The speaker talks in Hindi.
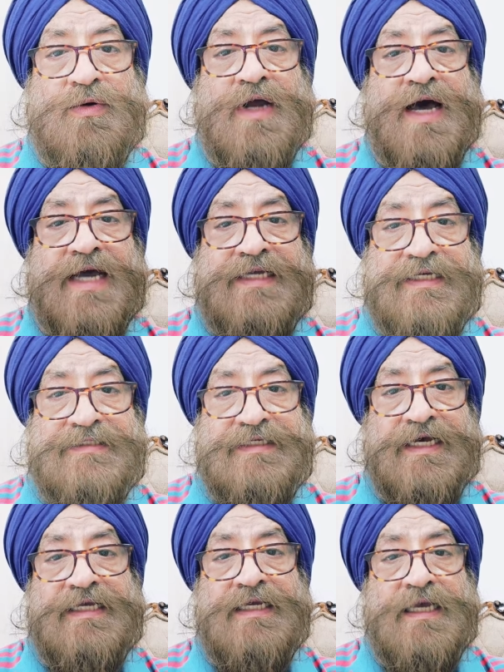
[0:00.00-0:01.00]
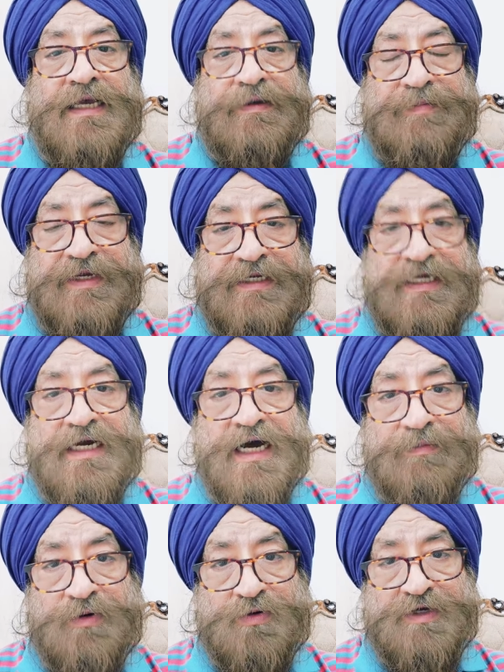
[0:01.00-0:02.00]
और आई एस आई
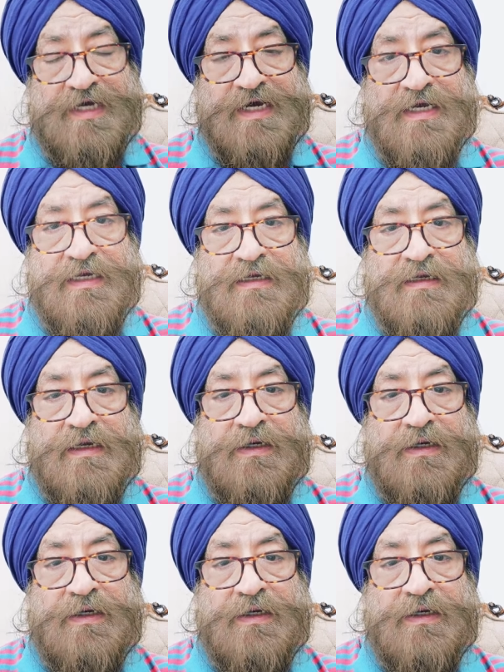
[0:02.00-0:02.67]
बेनकाब हो गया है